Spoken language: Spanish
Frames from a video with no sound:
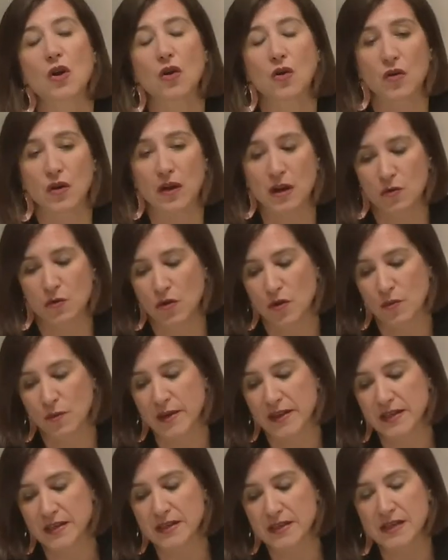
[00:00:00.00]
con la Unión
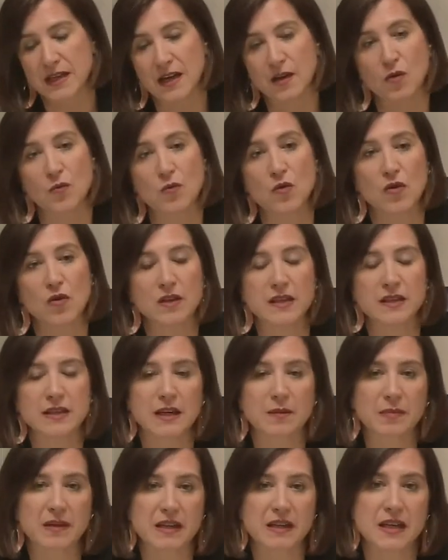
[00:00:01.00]
Peñista como con
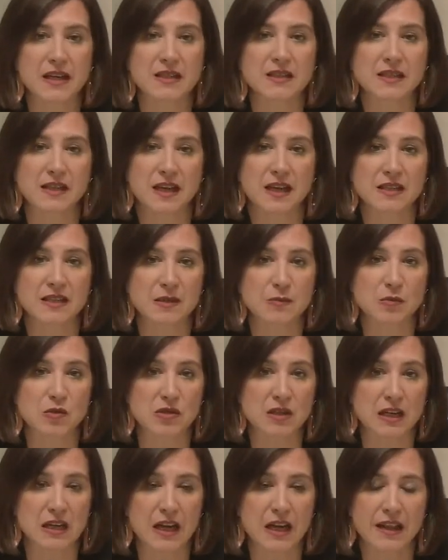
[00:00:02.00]
Interpeñas y ya les
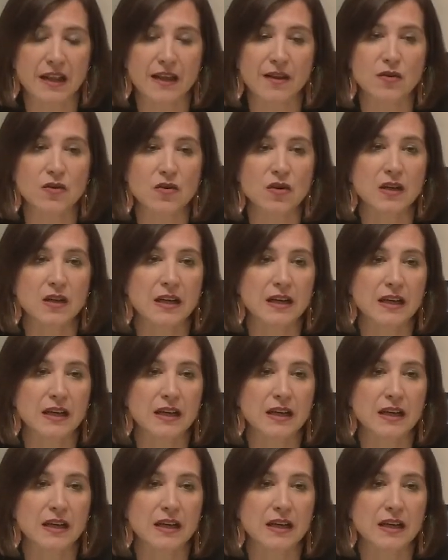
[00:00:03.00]
hemos trasladado